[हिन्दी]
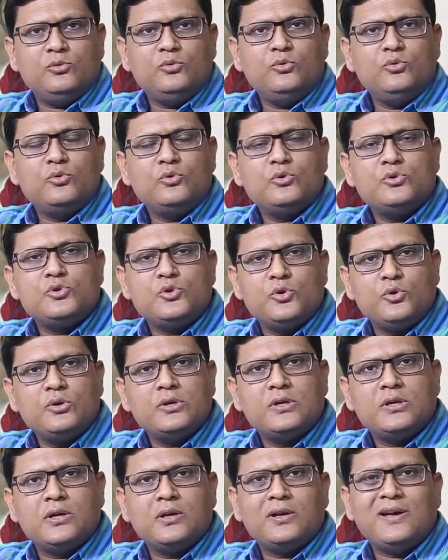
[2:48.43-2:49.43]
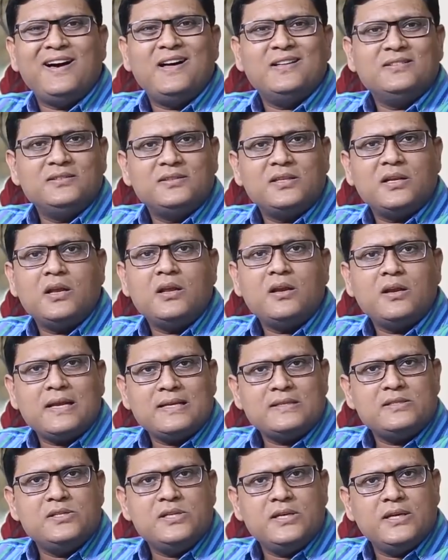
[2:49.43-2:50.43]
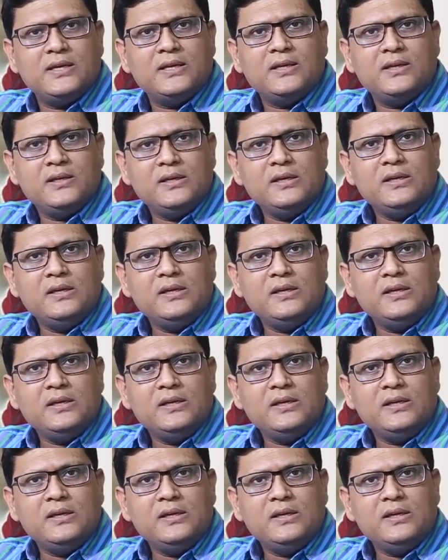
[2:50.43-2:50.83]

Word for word: उनको छोड़कर अंतर्राज्यीय